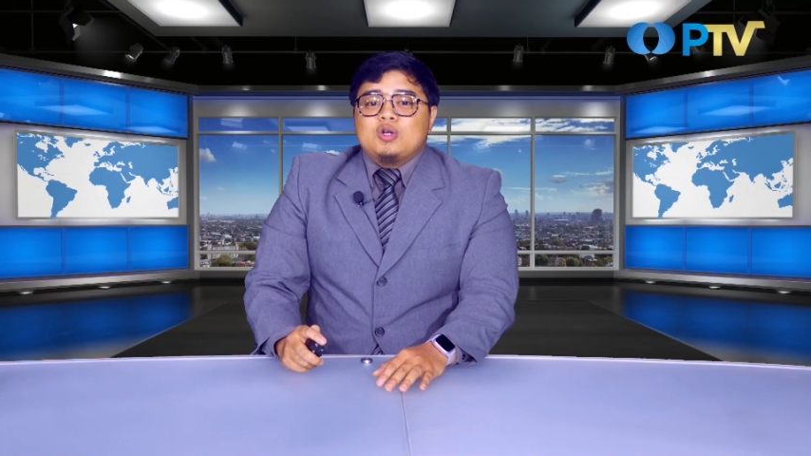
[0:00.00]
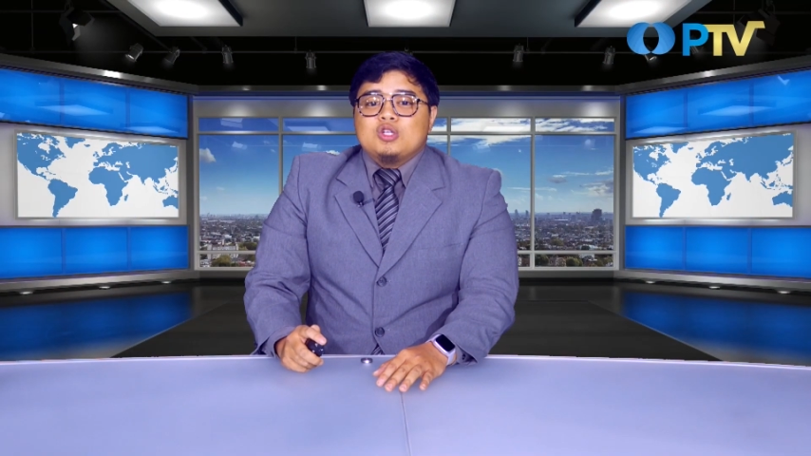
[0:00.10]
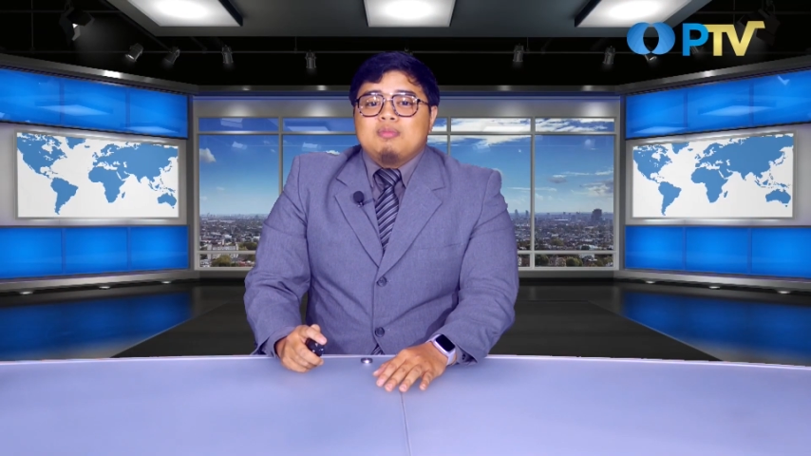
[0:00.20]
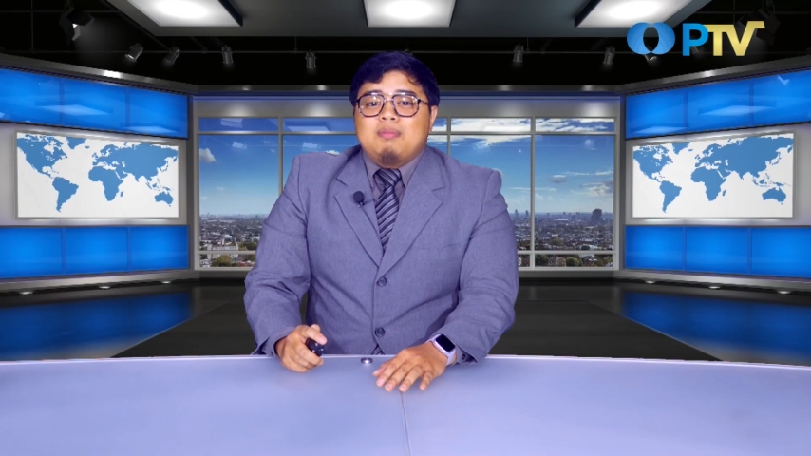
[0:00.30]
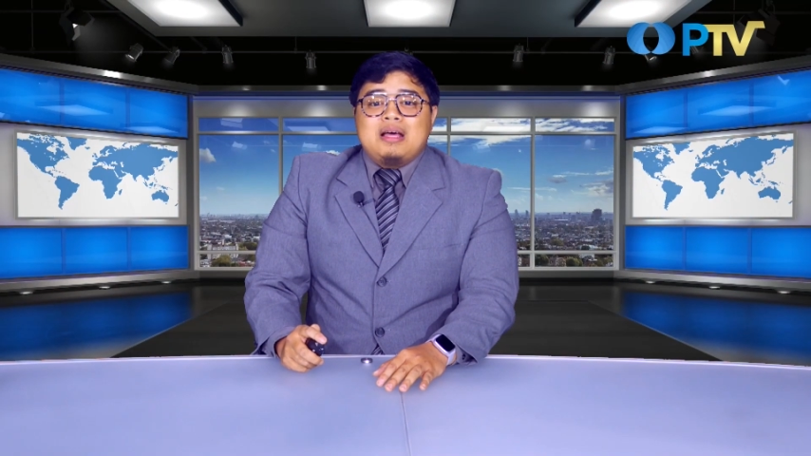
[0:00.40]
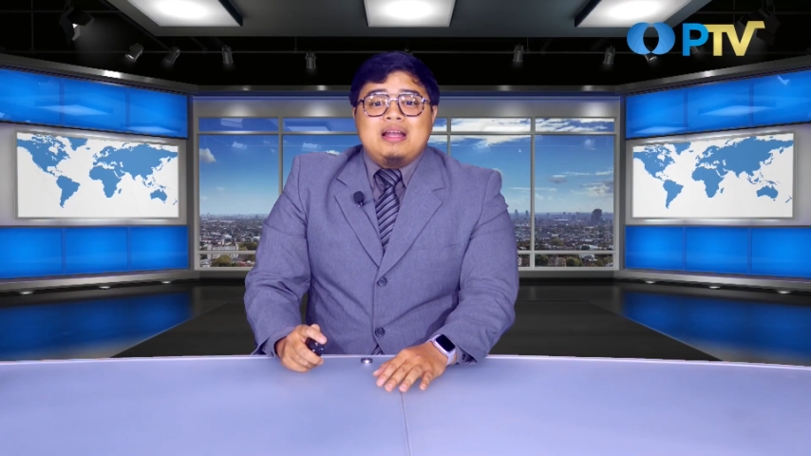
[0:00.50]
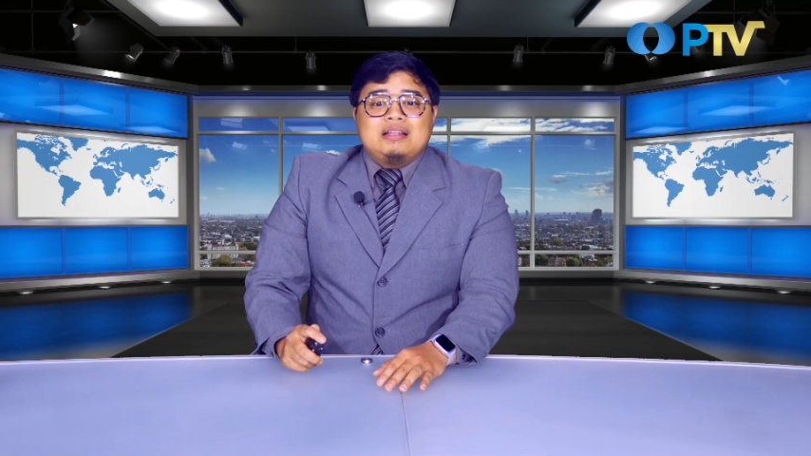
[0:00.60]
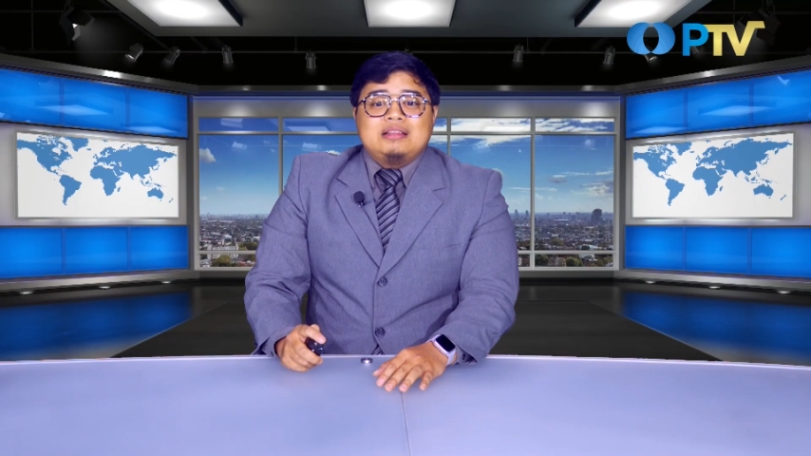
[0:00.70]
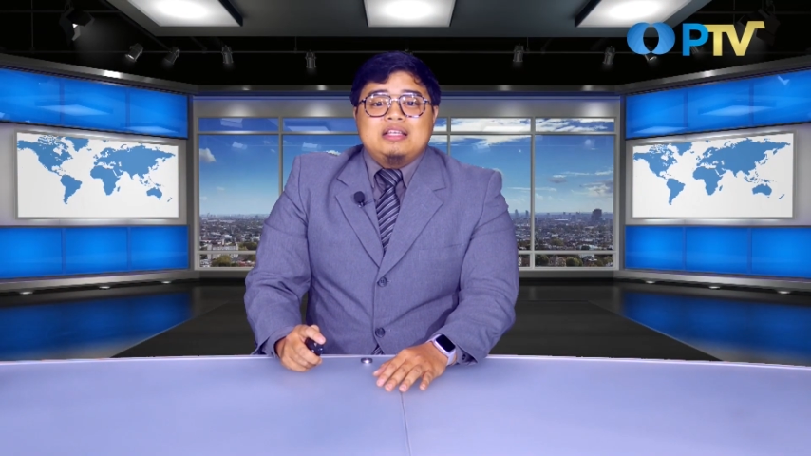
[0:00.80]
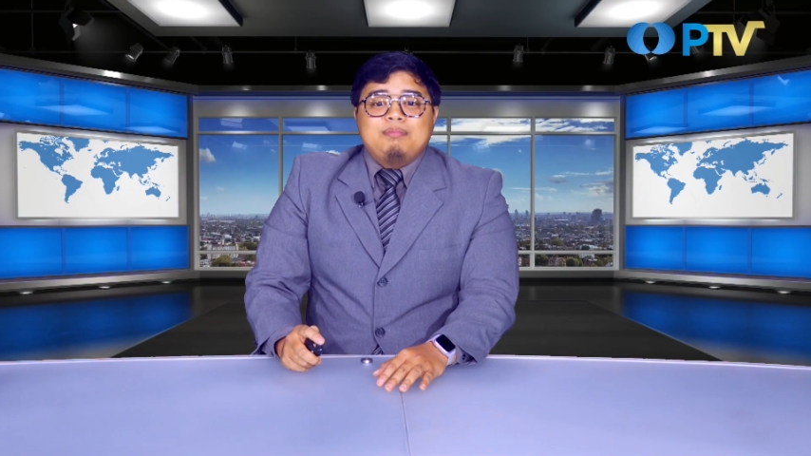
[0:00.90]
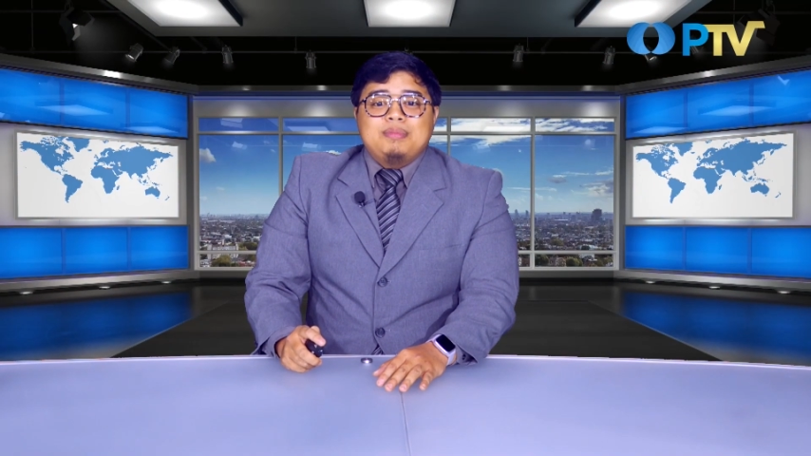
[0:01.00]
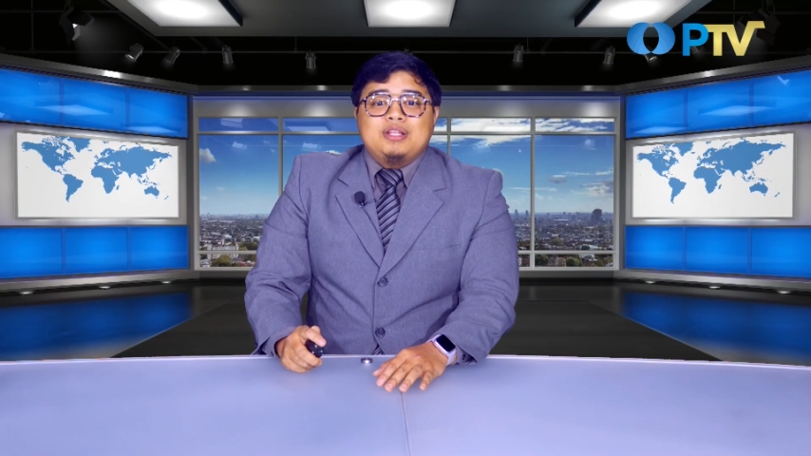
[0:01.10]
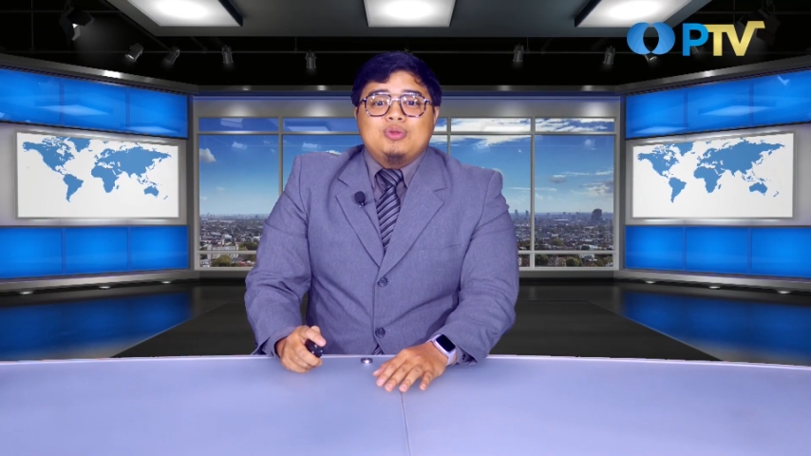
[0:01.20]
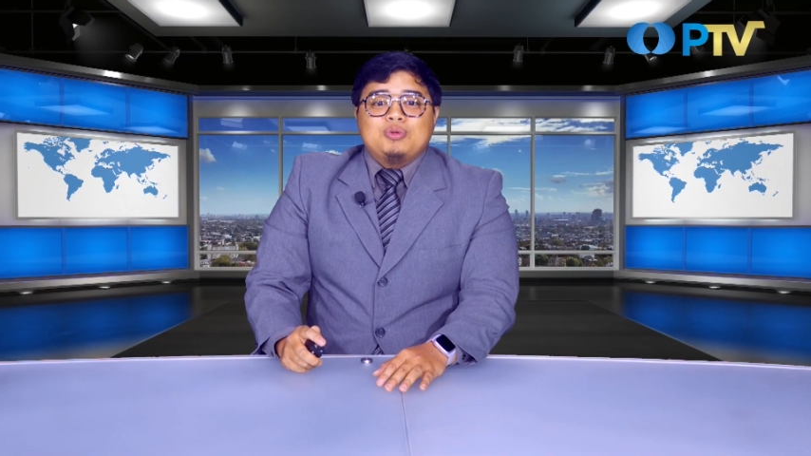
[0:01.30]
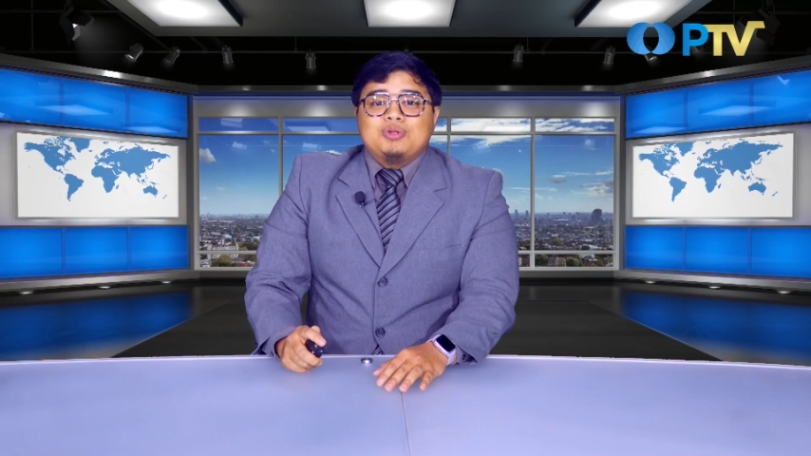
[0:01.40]
terus memadati
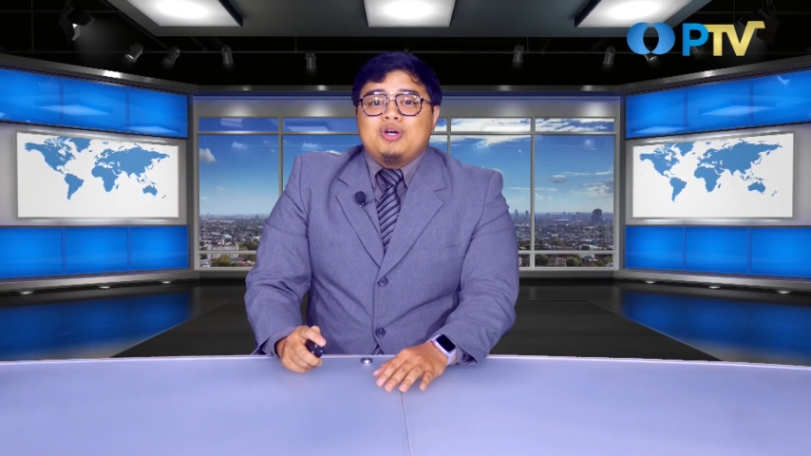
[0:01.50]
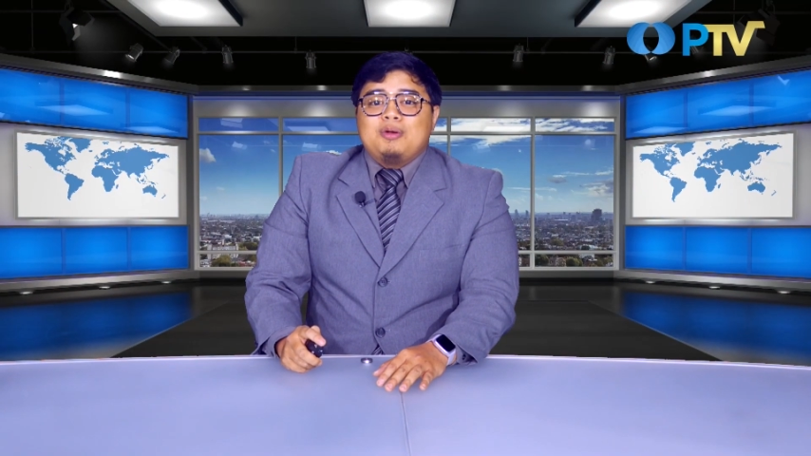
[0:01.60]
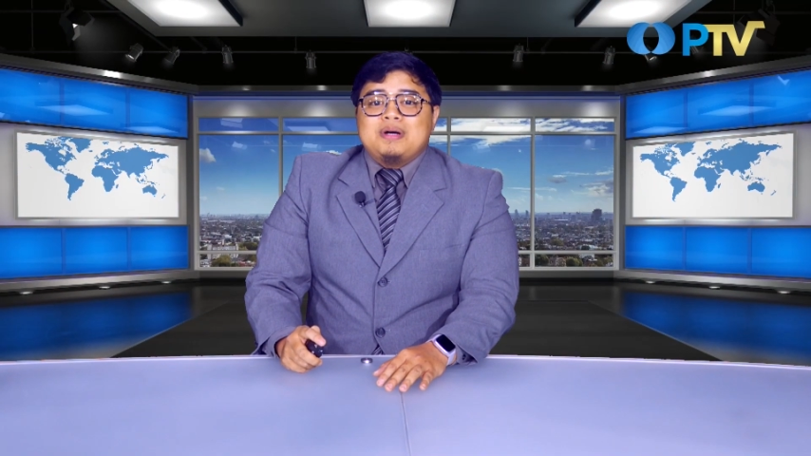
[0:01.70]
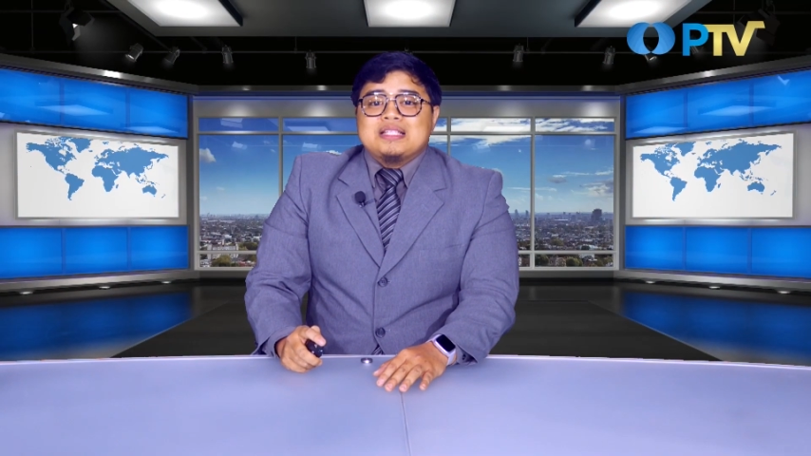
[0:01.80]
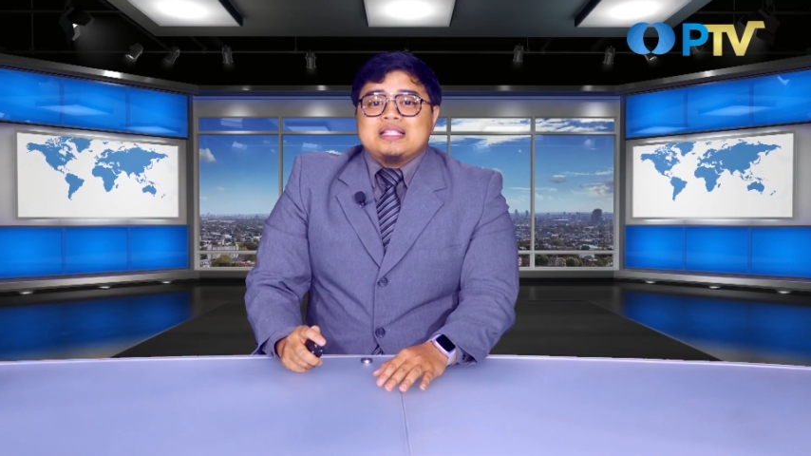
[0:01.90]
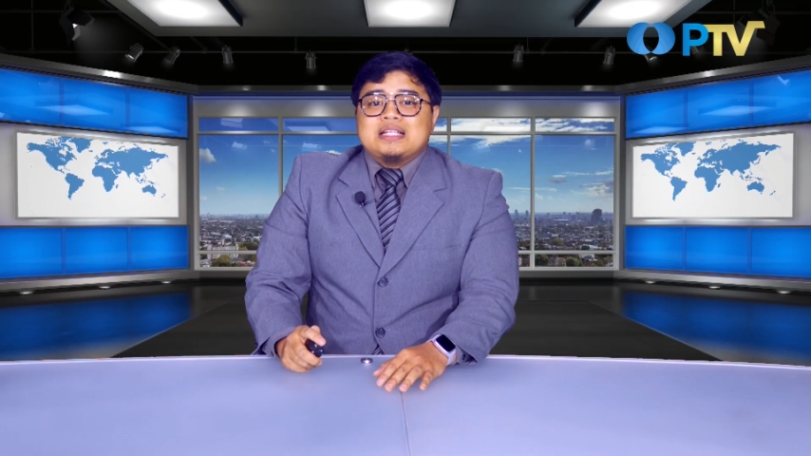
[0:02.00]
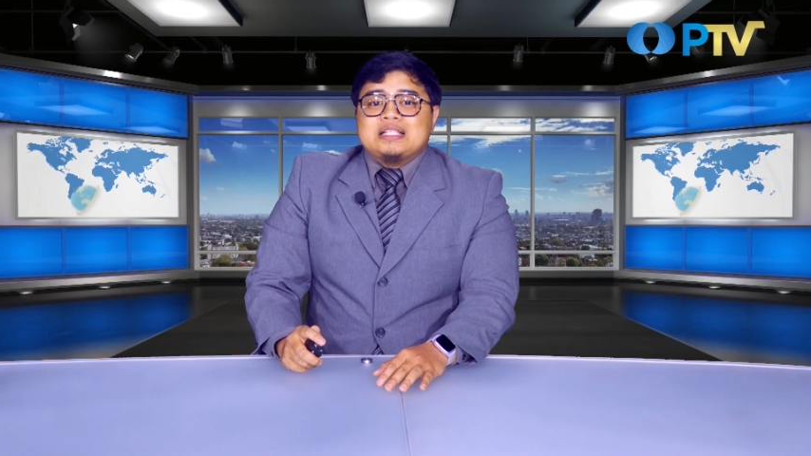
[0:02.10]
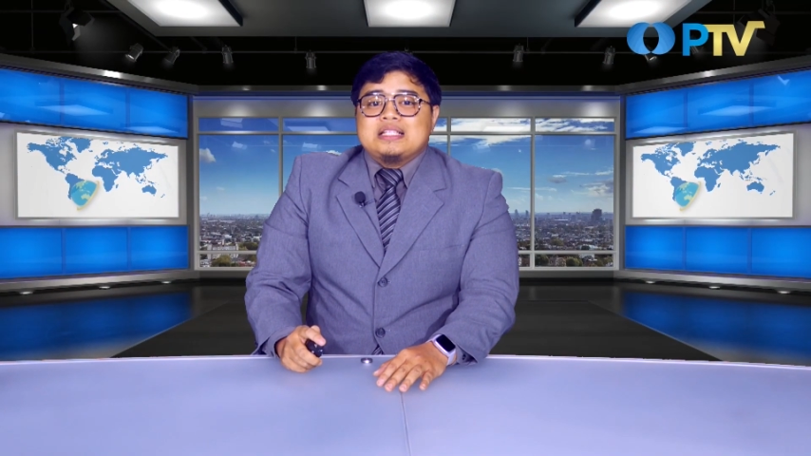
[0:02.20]
pintu tol Paster